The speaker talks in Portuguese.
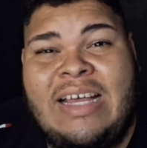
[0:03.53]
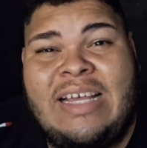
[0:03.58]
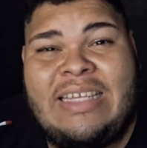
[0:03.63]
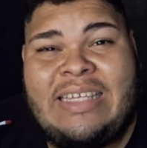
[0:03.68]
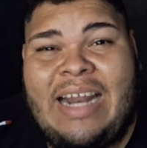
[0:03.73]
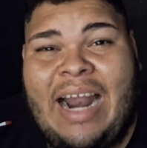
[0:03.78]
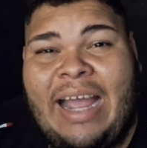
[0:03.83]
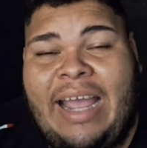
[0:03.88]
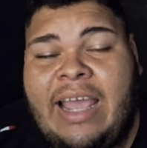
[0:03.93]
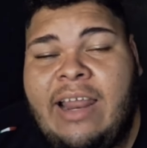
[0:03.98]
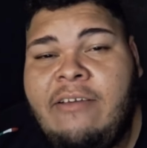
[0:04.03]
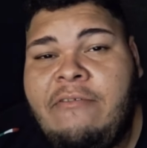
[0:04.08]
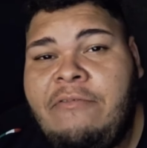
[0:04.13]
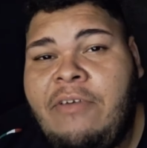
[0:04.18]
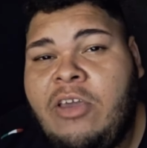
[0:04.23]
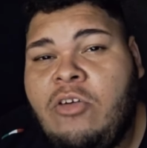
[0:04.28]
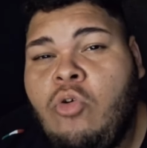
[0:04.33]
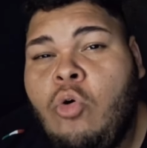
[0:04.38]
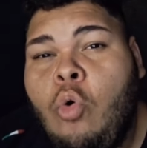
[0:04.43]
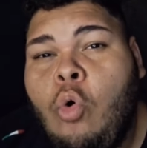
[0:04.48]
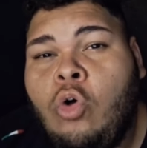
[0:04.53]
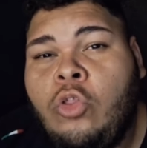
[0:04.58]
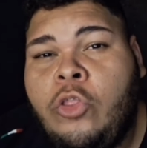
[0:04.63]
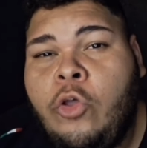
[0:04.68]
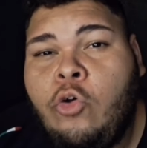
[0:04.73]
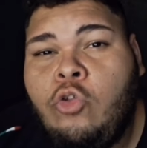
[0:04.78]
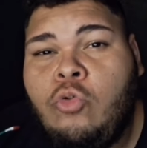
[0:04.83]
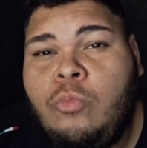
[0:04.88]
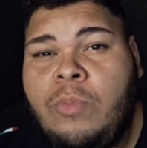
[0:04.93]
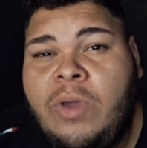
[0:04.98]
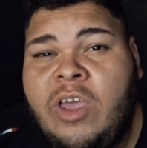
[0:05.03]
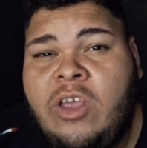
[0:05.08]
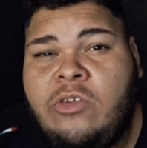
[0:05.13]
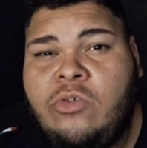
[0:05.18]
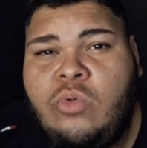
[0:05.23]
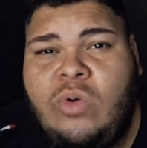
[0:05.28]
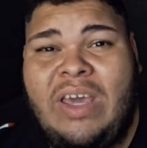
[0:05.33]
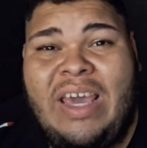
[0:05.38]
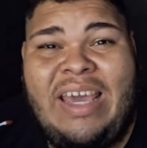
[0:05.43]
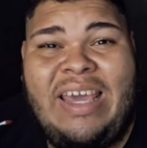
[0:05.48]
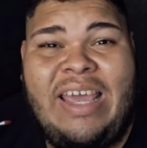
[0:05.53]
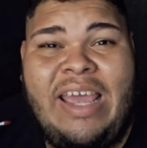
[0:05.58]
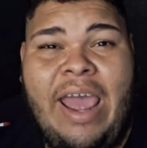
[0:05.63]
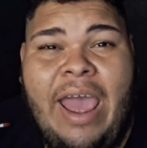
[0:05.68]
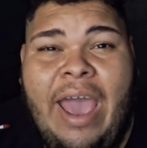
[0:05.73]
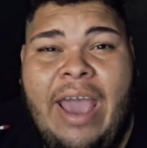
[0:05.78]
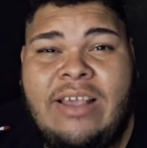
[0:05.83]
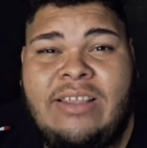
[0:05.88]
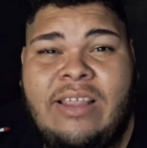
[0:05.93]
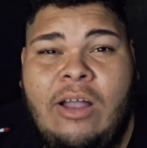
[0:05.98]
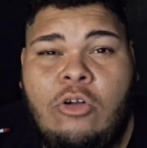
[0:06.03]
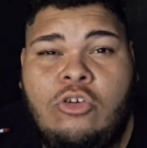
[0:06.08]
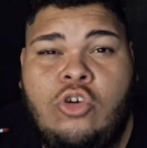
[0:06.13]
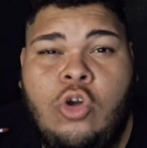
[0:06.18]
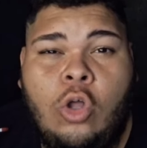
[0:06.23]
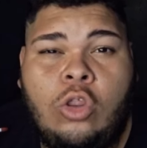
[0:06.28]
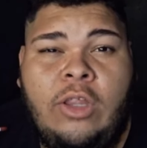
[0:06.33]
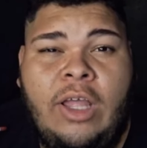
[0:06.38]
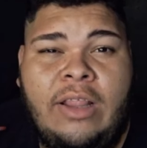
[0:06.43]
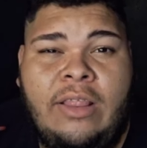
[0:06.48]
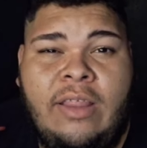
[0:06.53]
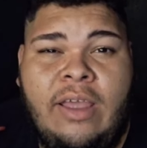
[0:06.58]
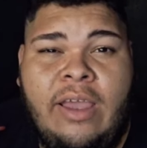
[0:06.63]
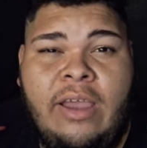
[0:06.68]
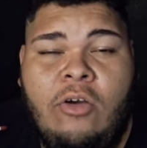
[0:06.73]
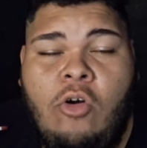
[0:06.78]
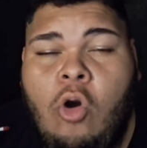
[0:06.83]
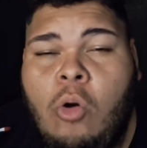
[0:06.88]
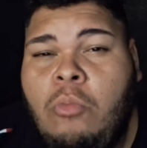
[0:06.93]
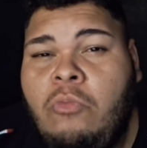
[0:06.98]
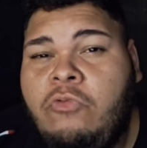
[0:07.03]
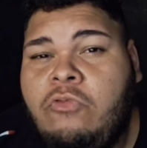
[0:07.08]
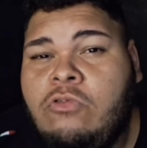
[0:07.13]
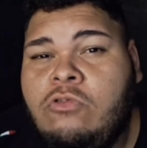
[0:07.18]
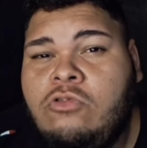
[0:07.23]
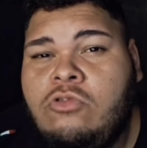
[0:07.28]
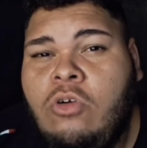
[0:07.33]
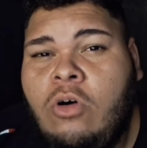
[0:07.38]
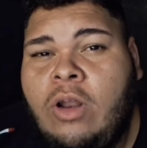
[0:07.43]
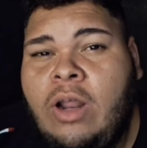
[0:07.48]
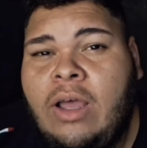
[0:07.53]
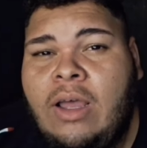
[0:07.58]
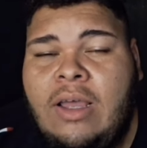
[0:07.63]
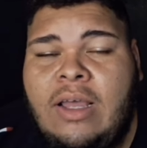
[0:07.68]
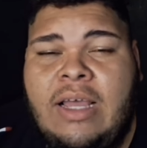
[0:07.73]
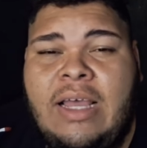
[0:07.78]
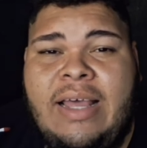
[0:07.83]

Será que ele vem com conteúdo mesmo? O que, que é esse tal de OTT? Como funciona?